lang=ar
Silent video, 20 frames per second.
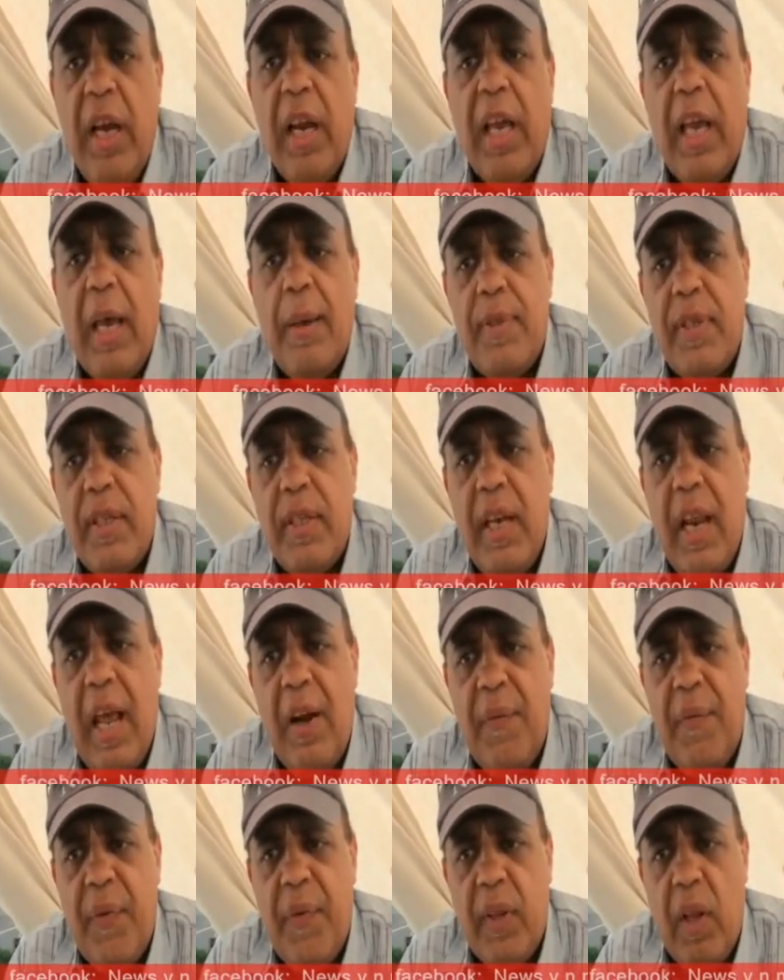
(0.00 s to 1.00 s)
اللي
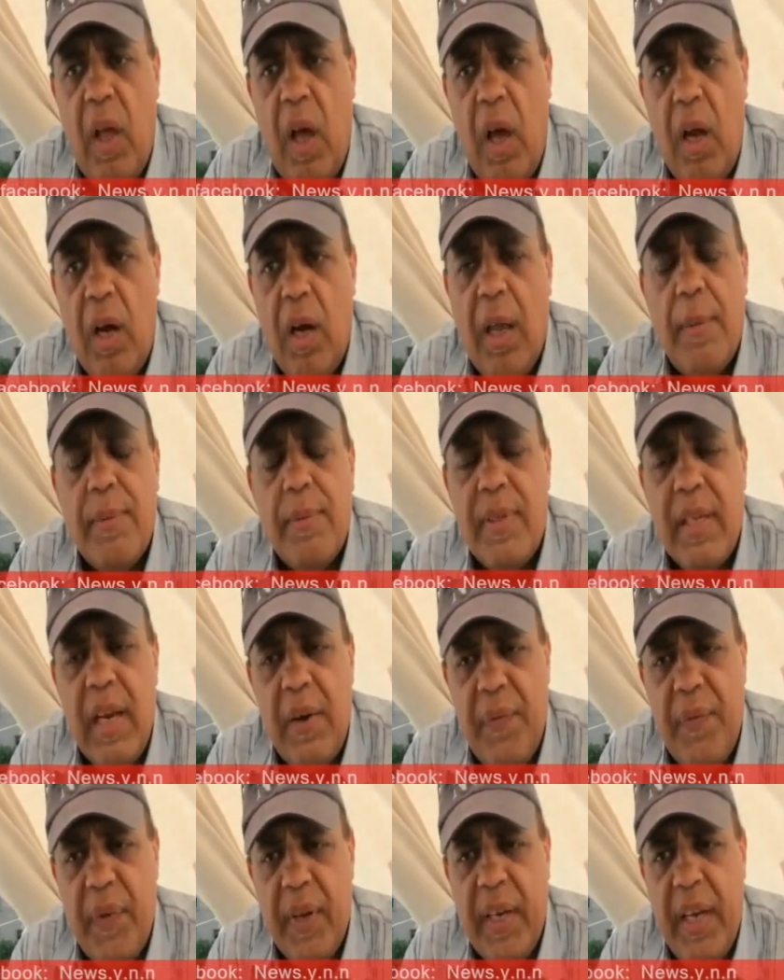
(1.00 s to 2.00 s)
50000 دولار
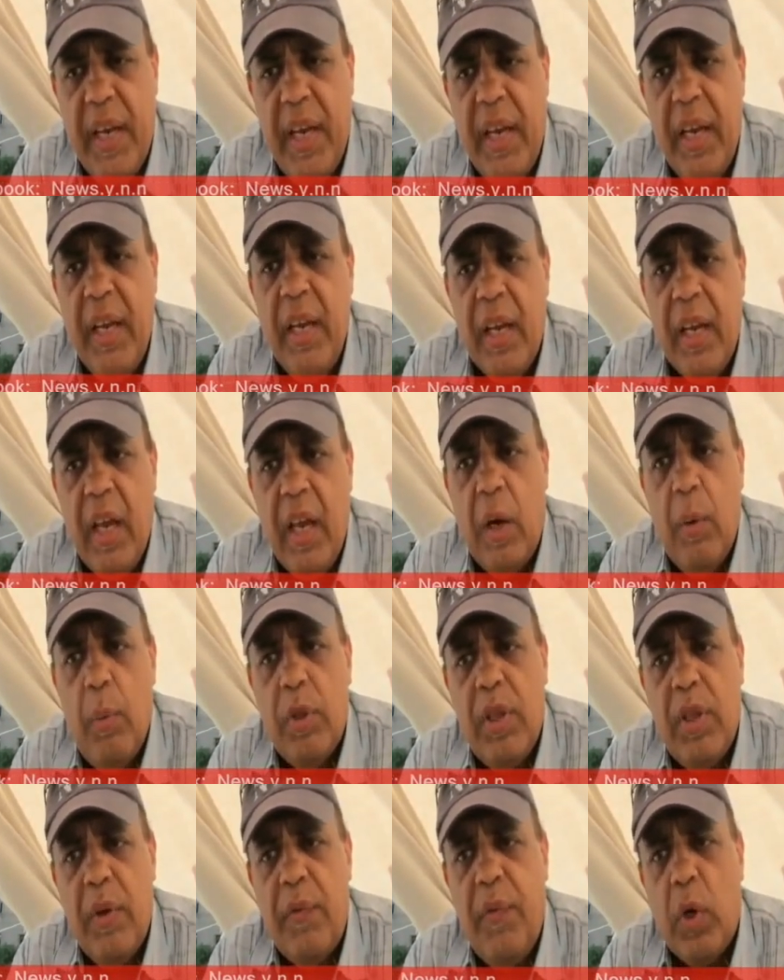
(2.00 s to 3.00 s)
50000 جنيه كانوا
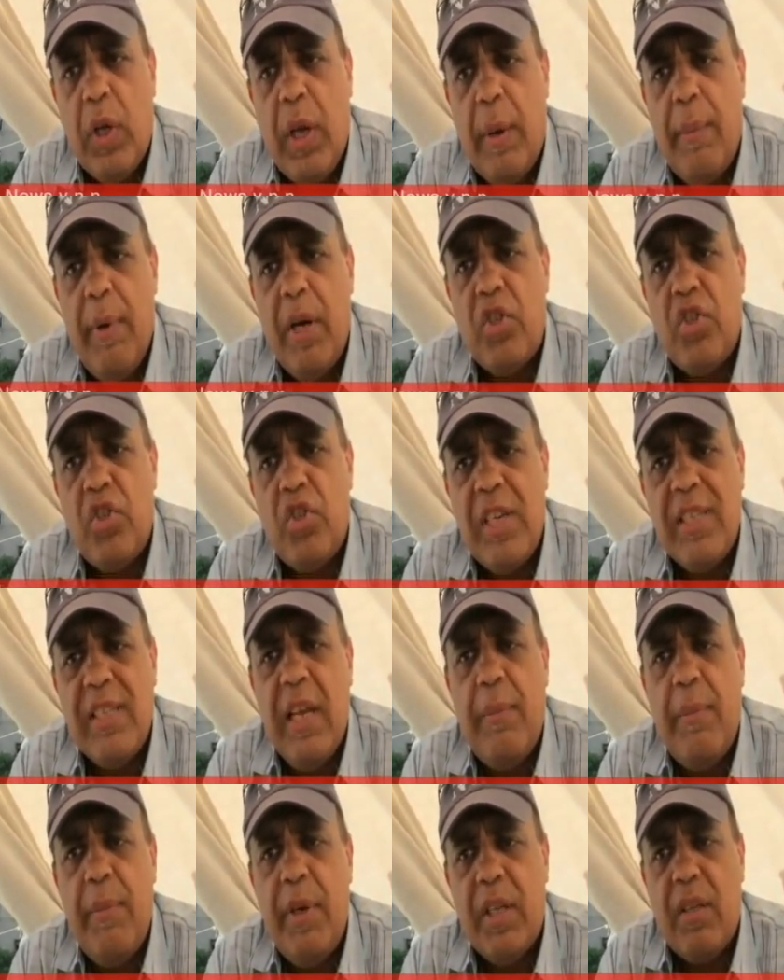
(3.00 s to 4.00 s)
بيدفعوا لكمال
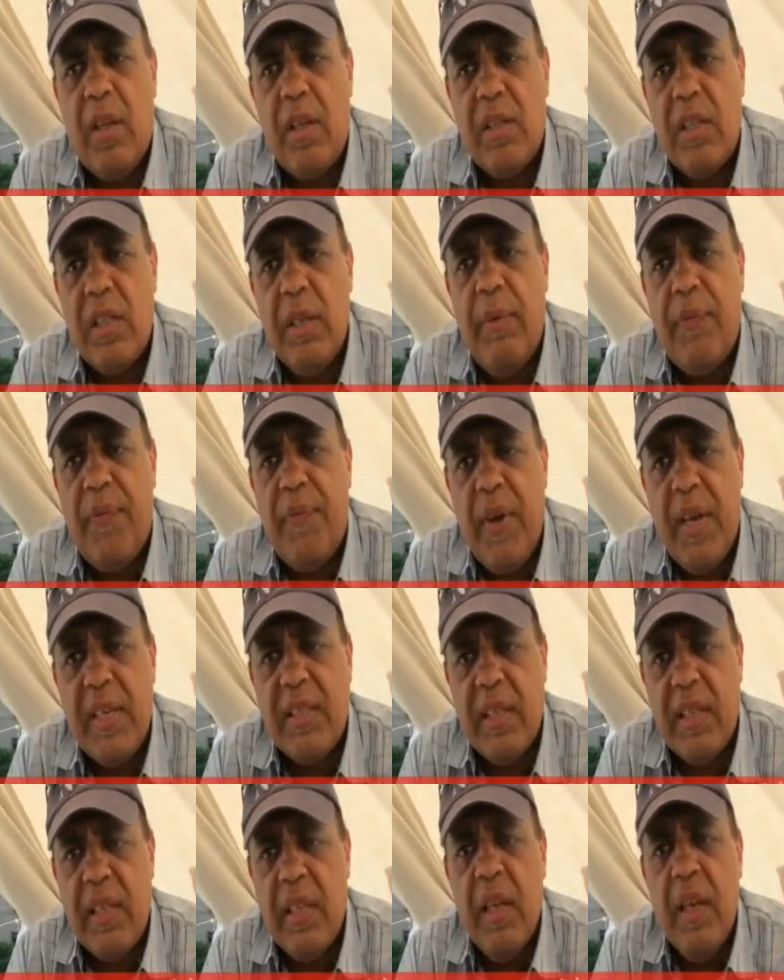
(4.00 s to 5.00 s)
الشاذلي امين التنظيم
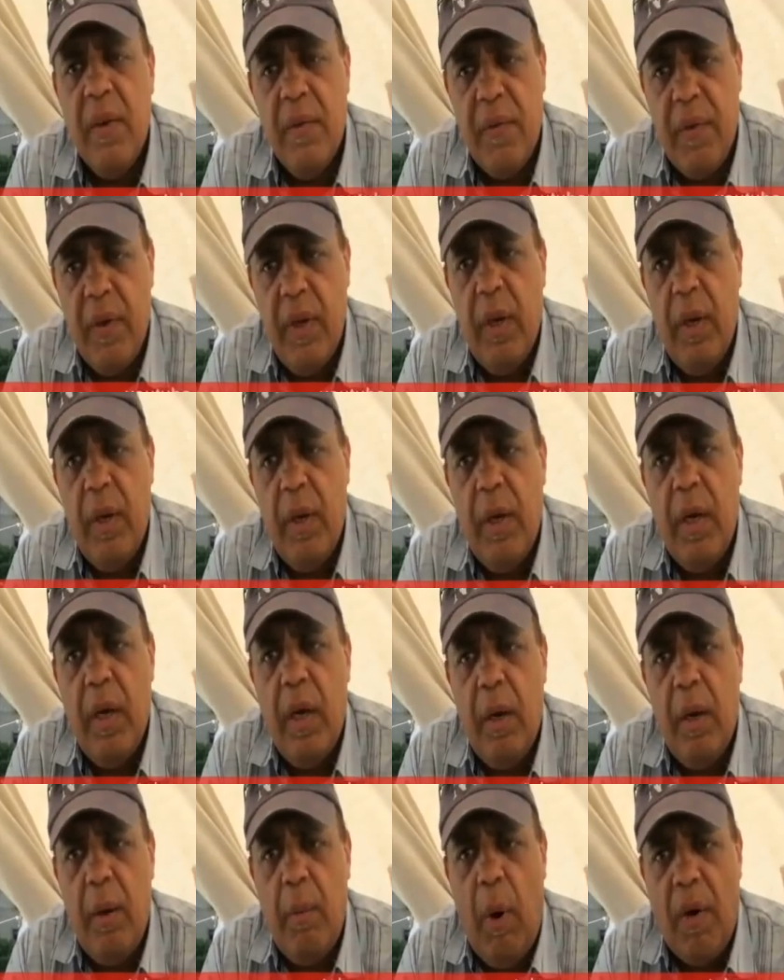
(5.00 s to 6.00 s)
الفاسد
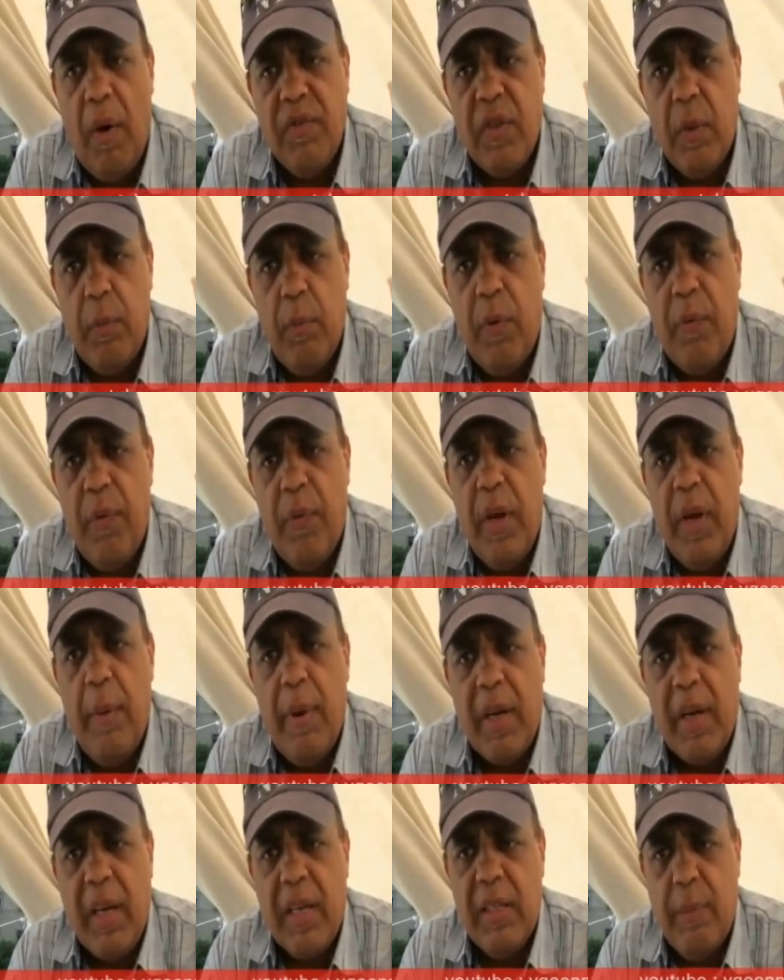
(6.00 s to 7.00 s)
في محافظه المنوفيه
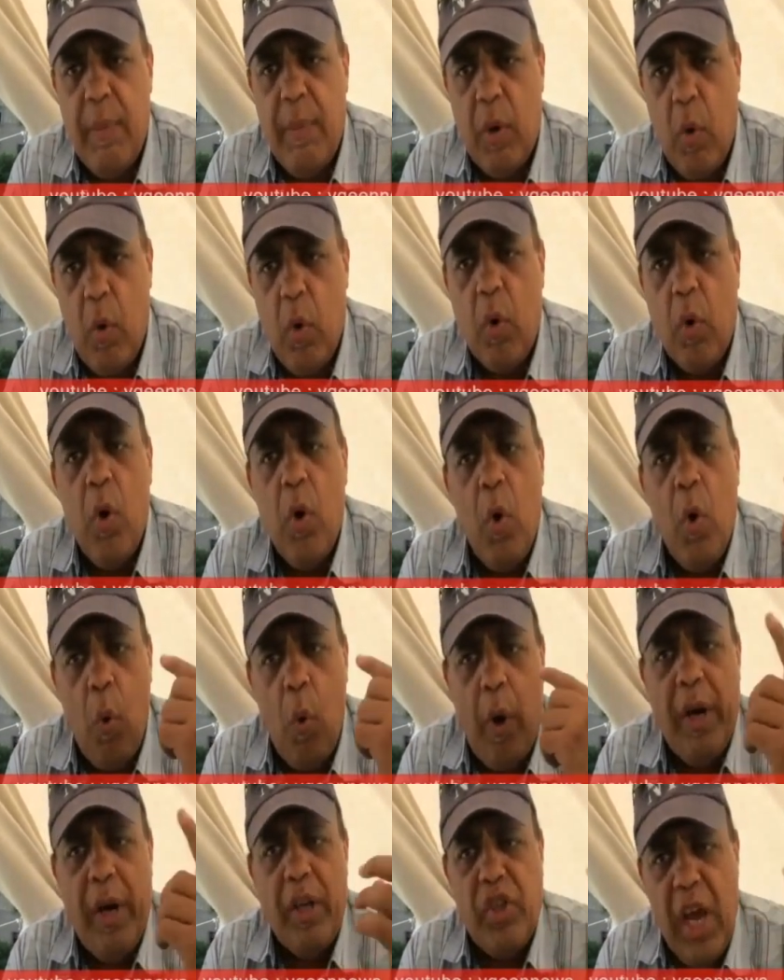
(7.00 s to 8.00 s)
مركز الباجور
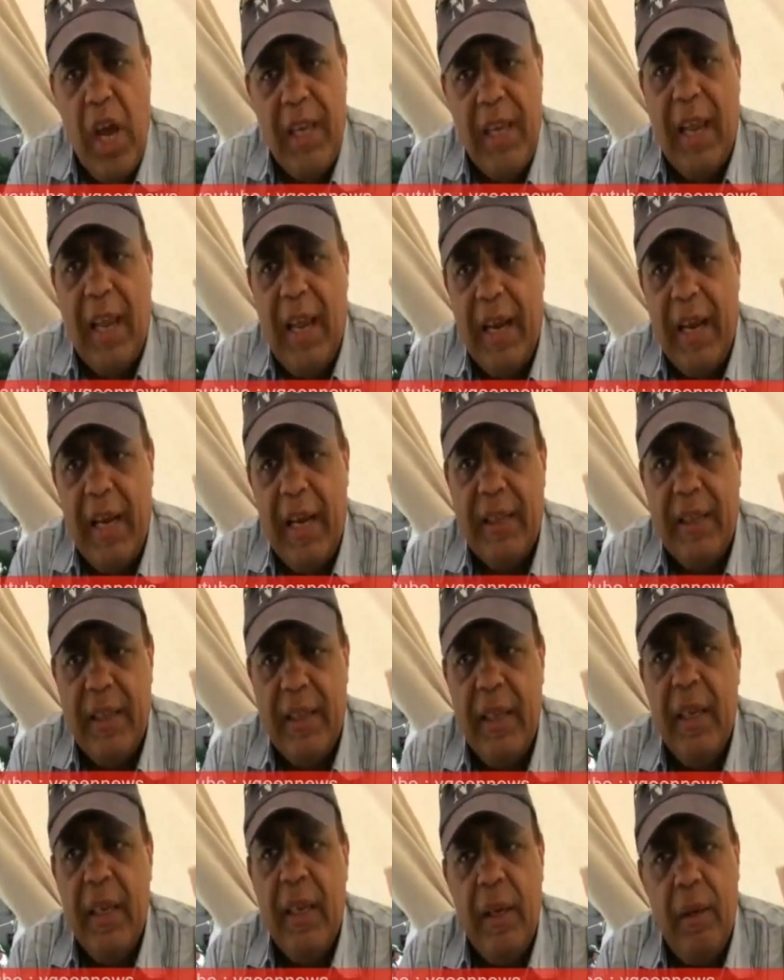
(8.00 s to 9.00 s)
وانا شاهد على الحاجات
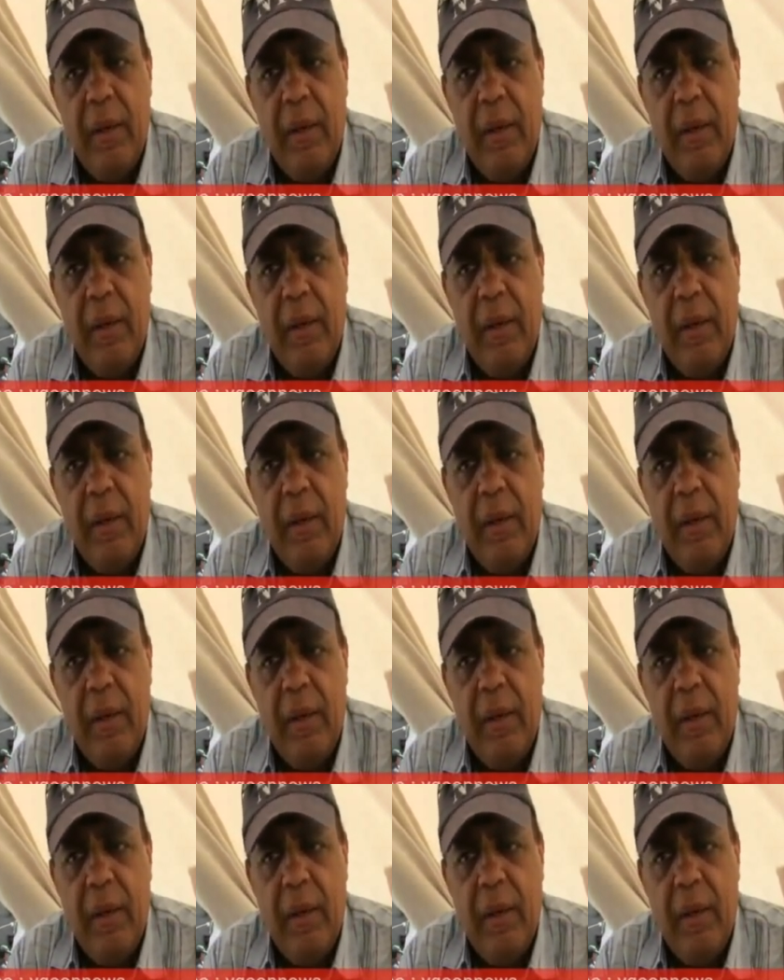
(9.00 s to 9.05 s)
دي